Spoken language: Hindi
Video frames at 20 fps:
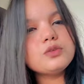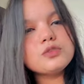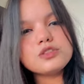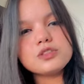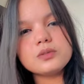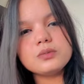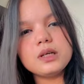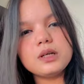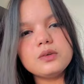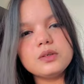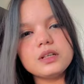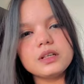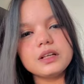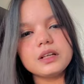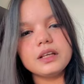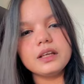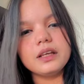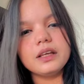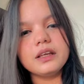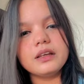तू सुबह उठ
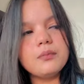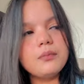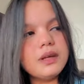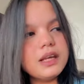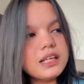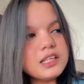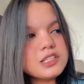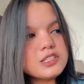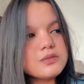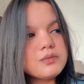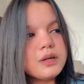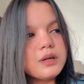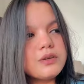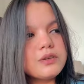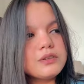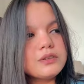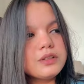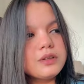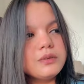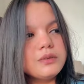रही है मैं सुबह
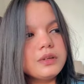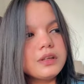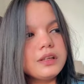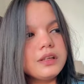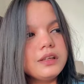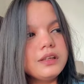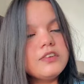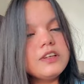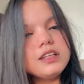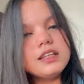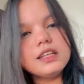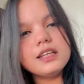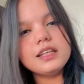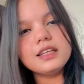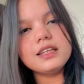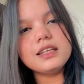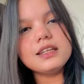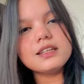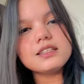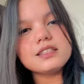उठ जाऊंगी फिर
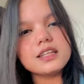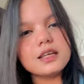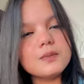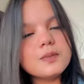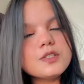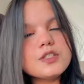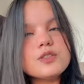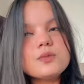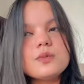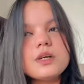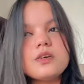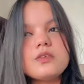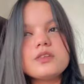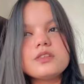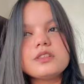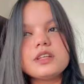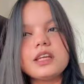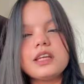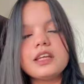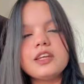धीरे धीरे सब सुबह
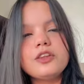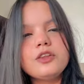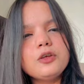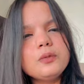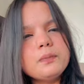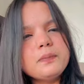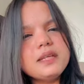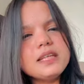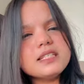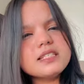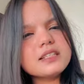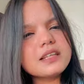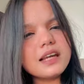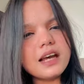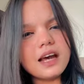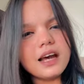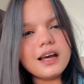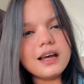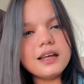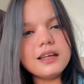उठ जाएंगे तो पीस
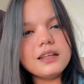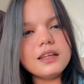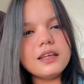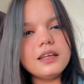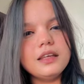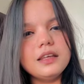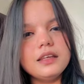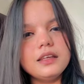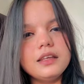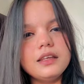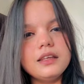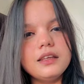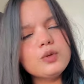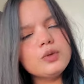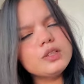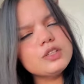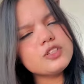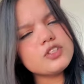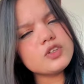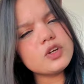कहाँ रहेगी
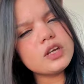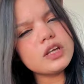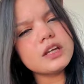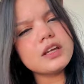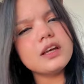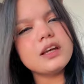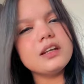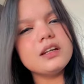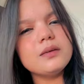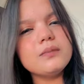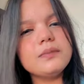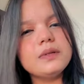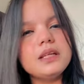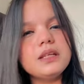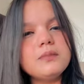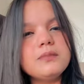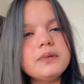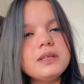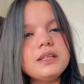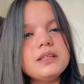तू इंजॉय कर
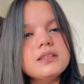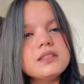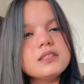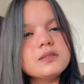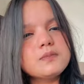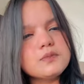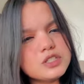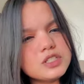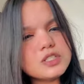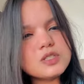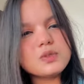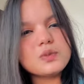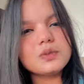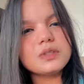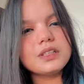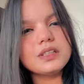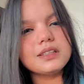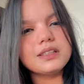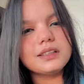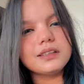अपनी पीस मुझे
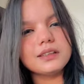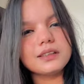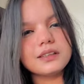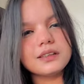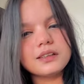सोने दे